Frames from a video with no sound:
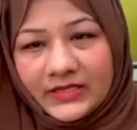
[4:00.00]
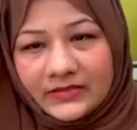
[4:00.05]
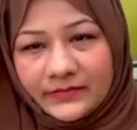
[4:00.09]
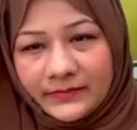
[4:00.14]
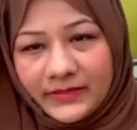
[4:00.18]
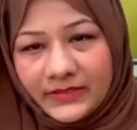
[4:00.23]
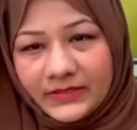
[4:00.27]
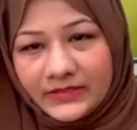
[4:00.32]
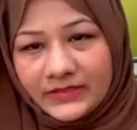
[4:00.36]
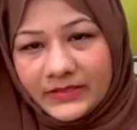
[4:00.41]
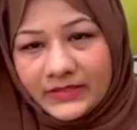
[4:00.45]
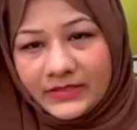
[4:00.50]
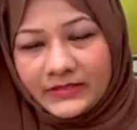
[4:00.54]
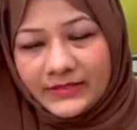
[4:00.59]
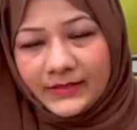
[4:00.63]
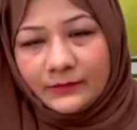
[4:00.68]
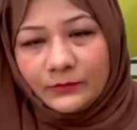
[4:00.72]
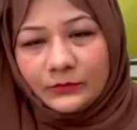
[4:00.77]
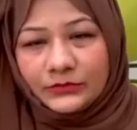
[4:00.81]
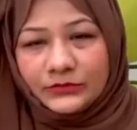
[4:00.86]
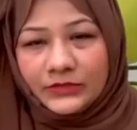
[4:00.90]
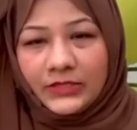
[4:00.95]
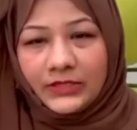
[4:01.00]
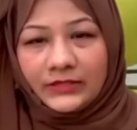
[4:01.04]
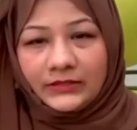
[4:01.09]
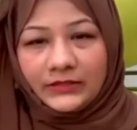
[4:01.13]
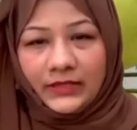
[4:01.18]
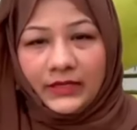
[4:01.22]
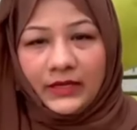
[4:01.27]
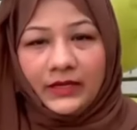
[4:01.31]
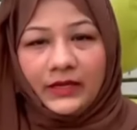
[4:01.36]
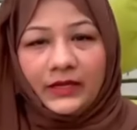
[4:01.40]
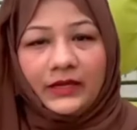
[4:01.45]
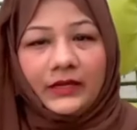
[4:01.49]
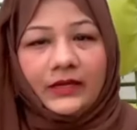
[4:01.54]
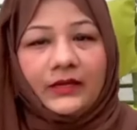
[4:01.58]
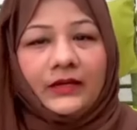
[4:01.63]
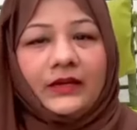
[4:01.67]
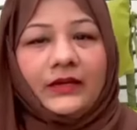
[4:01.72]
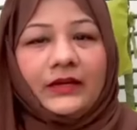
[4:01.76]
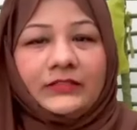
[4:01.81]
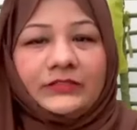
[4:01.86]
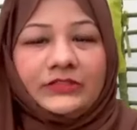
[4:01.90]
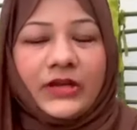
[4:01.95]
10 मिनट से जब उसका दिल
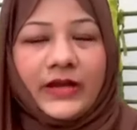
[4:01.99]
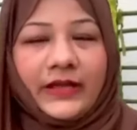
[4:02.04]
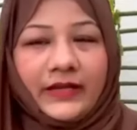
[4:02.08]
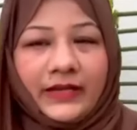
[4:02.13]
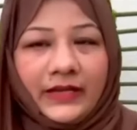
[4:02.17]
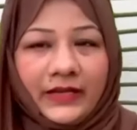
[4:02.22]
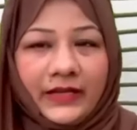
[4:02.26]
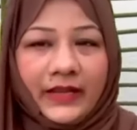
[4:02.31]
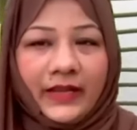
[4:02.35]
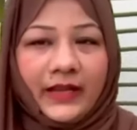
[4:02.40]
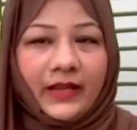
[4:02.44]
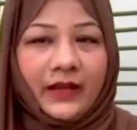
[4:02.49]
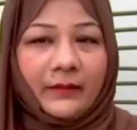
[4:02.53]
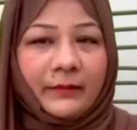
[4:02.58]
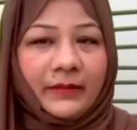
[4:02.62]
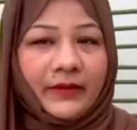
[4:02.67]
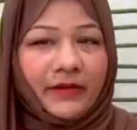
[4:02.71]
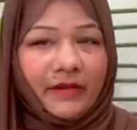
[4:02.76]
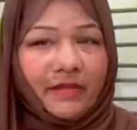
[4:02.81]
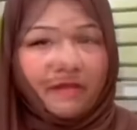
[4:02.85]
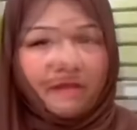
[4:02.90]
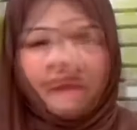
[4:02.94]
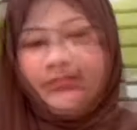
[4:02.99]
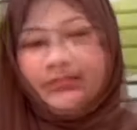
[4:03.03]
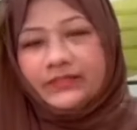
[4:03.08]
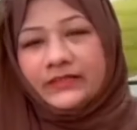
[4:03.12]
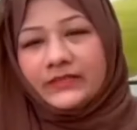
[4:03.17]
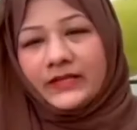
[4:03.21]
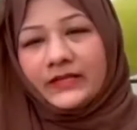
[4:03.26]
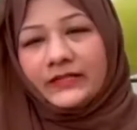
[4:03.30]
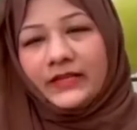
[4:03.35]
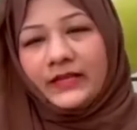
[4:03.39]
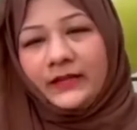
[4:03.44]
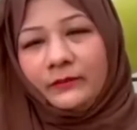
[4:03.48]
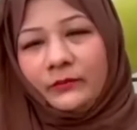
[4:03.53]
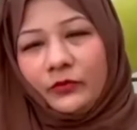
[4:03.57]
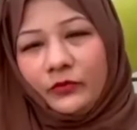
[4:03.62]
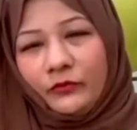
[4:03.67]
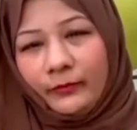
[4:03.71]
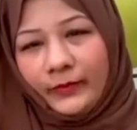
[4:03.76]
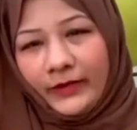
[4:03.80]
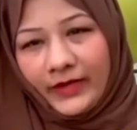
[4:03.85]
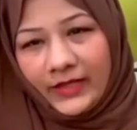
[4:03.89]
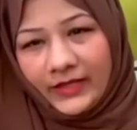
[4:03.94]
चाहने लगेगा पढ़ने मिनट से ज्यादा
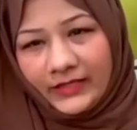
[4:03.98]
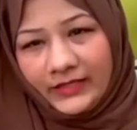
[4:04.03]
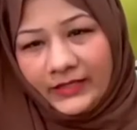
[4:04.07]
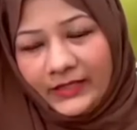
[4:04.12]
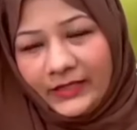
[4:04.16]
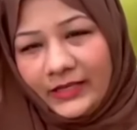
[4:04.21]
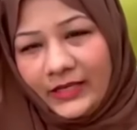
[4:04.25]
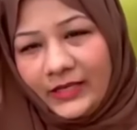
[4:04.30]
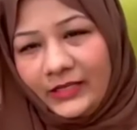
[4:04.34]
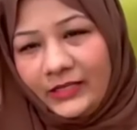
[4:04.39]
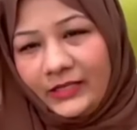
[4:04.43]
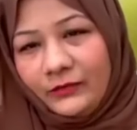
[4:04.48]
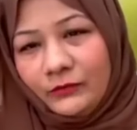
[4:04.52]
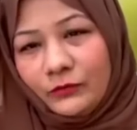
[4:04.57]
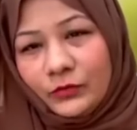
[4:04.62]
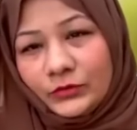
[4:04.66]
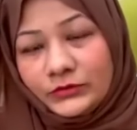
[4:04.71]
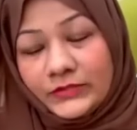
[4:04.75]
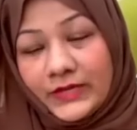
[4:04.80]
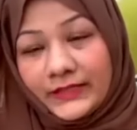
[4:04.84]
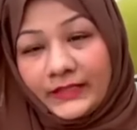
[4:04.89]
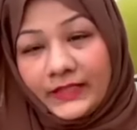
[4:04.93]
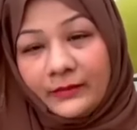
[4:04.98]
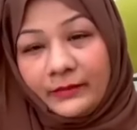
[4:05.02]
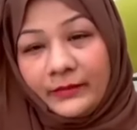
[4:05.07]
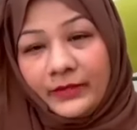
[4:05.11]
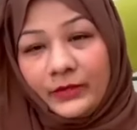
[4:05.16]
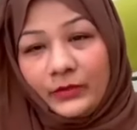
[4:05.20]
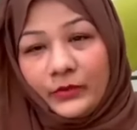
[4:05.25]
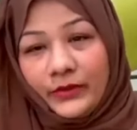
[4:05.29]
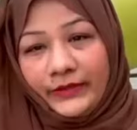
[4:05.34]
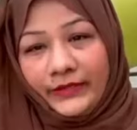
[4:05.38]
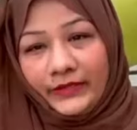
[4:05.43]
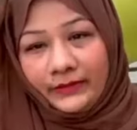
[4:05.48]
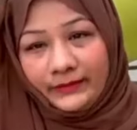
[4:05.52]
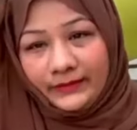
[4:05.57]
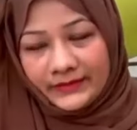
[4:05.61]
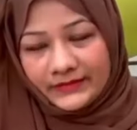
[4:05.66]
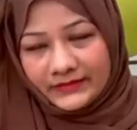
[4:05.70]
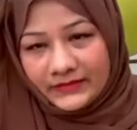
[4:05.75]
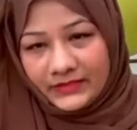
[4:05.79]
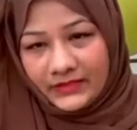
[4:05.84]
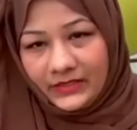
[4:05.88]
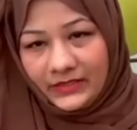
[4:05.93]
इम्प्रूवमेंट आने लगेगी वो ज्यादा फिर 20
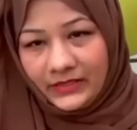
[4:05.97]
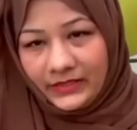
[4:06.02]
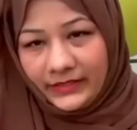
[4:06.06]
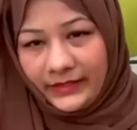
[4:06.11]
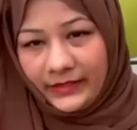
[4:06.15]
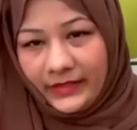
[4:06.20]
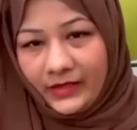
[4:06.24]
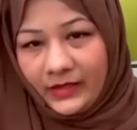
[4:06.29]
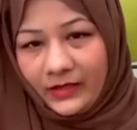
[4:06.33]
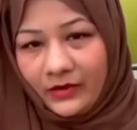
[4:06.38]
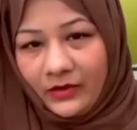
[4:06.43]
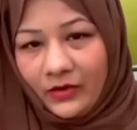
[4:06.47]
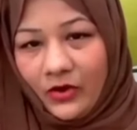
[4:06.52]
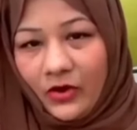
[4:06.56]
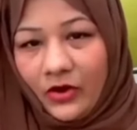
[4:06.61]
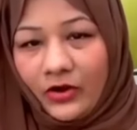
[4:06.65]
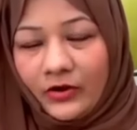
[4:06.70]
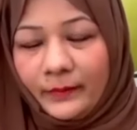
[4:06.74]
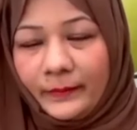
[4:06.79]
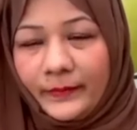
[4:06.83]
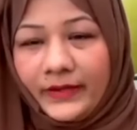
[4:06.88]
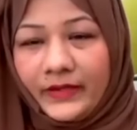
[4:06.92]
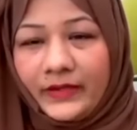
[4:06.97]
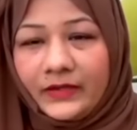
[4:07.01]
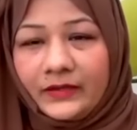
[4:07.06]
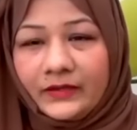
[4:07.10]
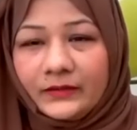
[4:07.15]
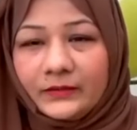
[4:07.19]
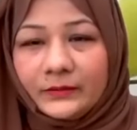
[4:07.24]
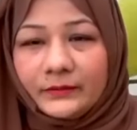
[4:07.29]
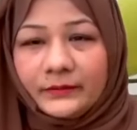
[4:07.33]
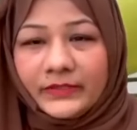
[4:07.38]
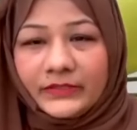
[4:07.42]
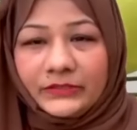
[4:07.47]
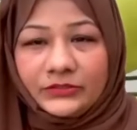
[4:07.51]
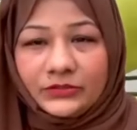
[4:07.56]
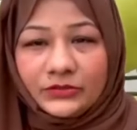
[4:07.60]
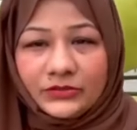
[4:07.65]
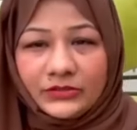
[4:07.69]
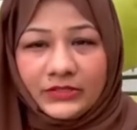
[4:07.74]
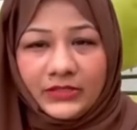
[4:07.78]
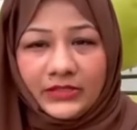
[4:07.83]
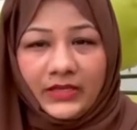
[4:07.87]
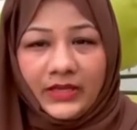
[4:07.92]
मिनट देने लगेगा और फिर
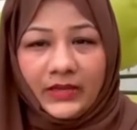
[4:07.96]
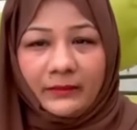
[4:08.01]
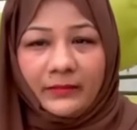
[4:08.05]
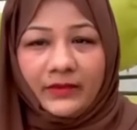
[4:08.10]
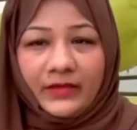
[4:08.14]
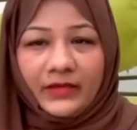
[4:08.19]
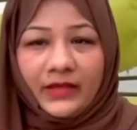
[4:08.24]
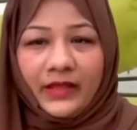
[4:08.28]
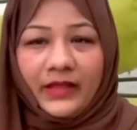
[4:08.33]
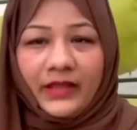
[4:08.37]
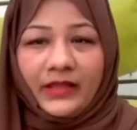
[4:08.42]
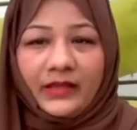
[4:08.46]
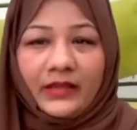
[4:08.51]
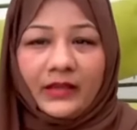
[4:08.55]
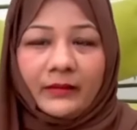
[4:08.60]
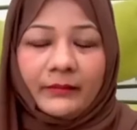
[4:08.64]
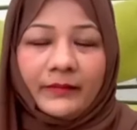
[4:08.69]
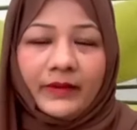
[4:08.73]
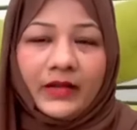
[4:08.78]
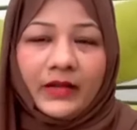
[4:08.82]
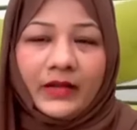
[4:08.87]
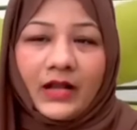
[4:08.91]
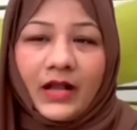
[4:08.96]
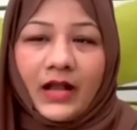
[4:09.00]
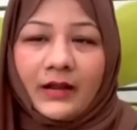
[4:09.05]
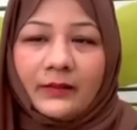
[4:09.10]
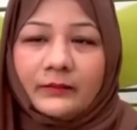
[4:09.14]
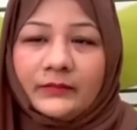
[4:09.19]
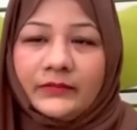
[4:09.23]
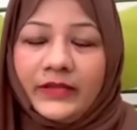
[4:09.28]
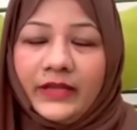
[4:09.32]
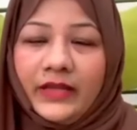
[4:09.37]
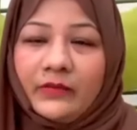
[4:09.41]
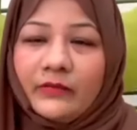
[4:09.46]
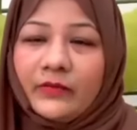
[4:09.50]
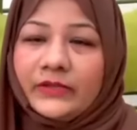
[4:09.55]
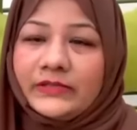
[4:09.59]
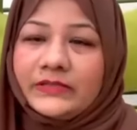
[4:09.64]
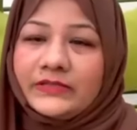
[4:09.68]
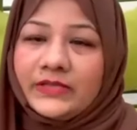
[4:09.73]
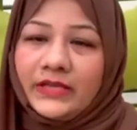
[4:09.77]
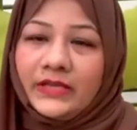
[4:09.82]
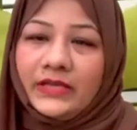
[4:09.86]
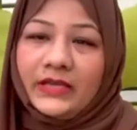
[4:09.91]
बच्चों से ये भी कहें कि अपना काम डे
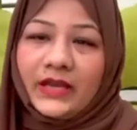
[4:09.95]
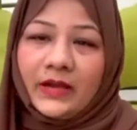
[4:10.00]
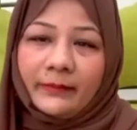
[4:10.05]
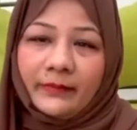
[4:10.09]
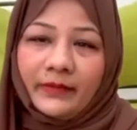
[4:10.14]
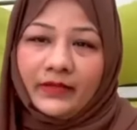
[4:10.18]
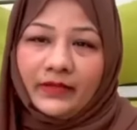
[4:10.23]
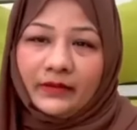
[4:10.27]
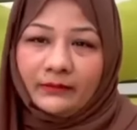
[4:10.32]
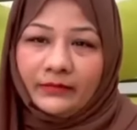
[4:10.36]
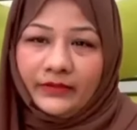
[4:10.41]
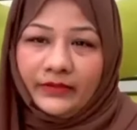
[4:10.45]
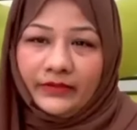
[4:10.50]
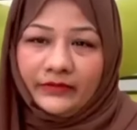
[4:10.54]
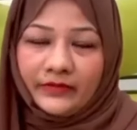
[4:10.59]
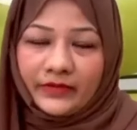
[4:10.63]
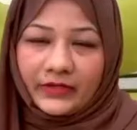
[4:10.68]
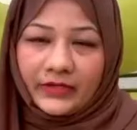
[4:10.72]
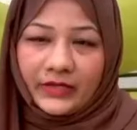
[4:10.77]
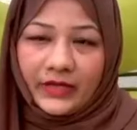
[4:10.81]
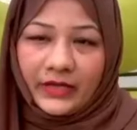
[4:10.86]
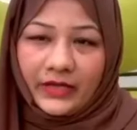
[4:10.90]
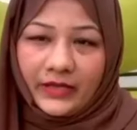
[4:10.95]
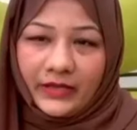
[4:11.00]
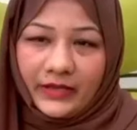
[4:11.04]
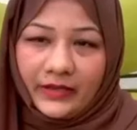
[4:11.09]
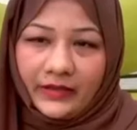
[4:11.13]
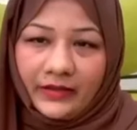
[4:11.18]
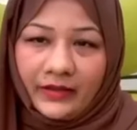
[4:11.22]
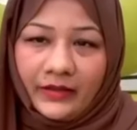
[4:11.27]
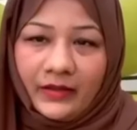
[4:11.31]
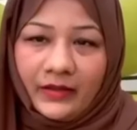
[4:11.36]
वन से ही आपने कम्प्लीट रखना है